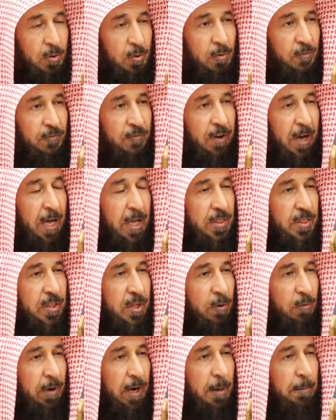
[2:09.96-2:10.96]
قم
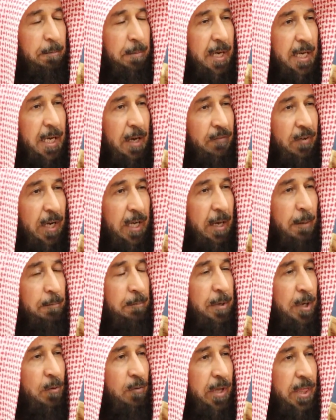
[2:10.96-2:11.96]
فأنذر وربك
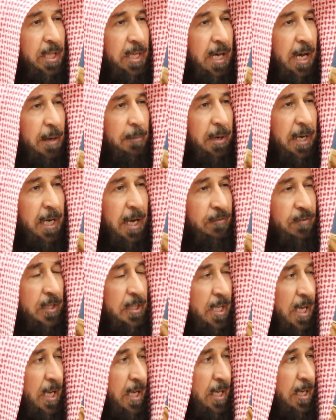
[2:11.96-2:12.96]
فكبر وثيابك
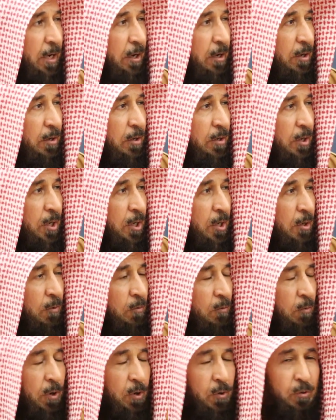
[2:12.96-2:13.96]
فطهر
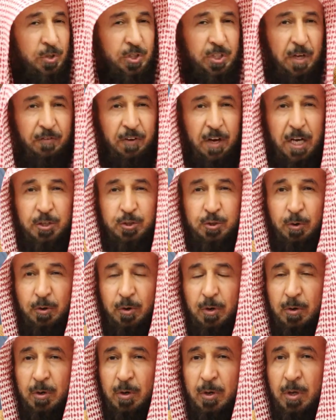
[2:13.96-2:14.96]
والرجز
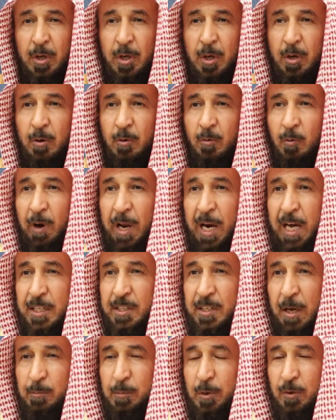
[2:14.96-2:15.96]
فاهجر ولا
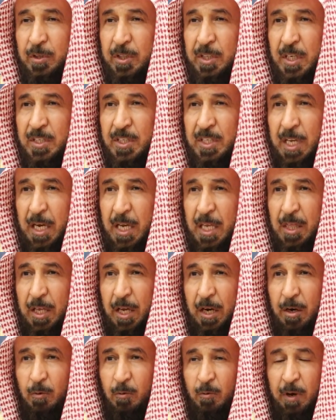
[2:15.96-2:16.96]
تمن
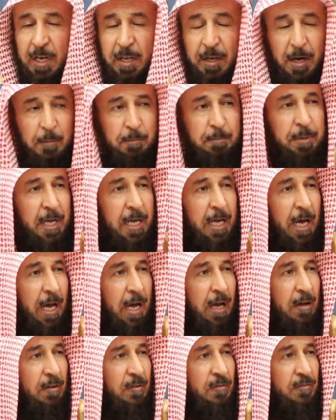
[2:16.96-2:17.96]
تستكثر
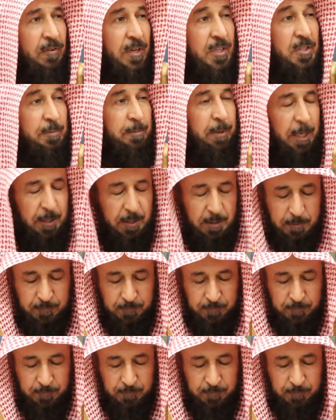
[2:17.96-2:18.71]
ولربك فاصبر